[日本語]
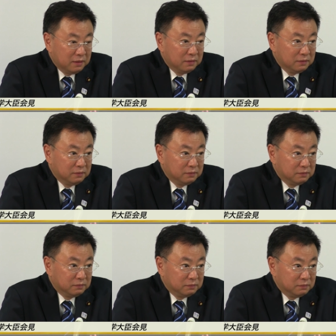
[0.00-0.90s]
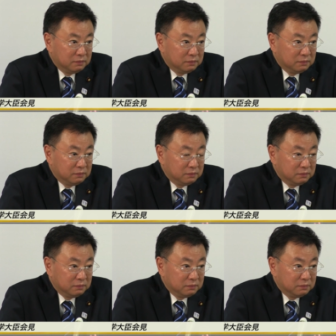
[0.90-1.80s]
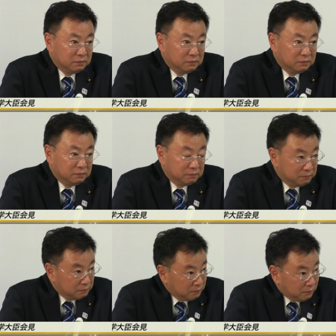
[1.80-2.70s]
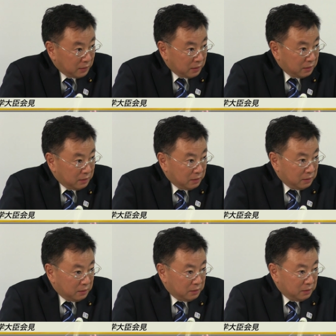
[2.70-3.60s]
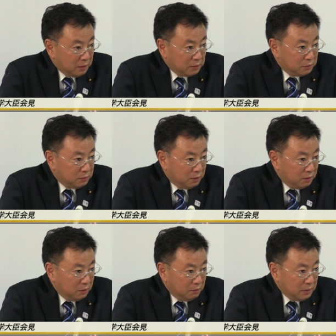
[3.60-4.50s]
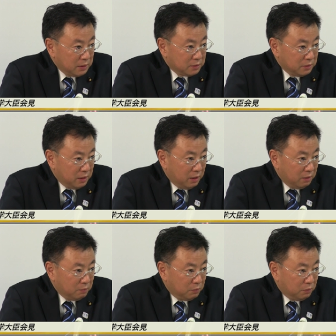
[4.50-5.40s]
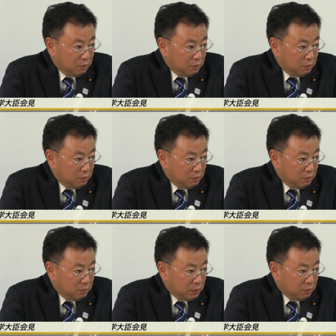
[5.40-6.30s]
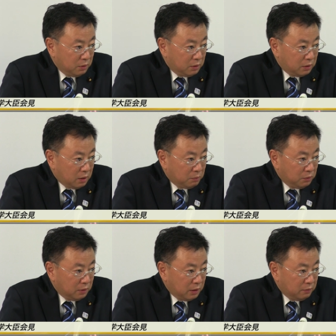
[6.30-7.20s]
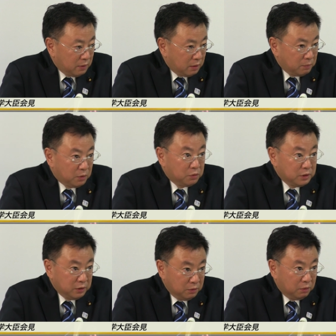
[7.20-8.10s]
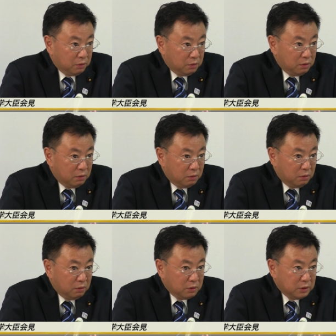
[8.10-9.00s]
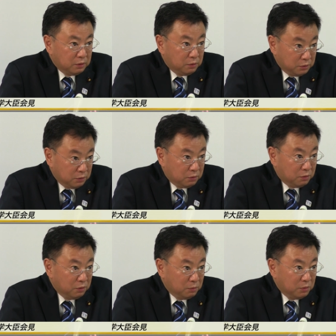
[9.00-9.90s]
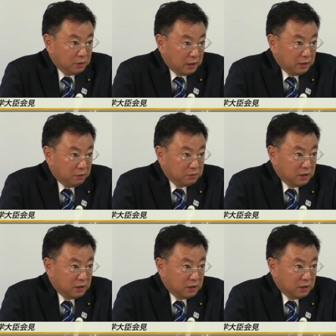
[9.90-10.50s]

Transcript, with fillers: それは大臣就任中はご参拝はされないというでしょういやそれはですねもう、まあ、こういった問題は、まあ、個人の信仰上心の問題で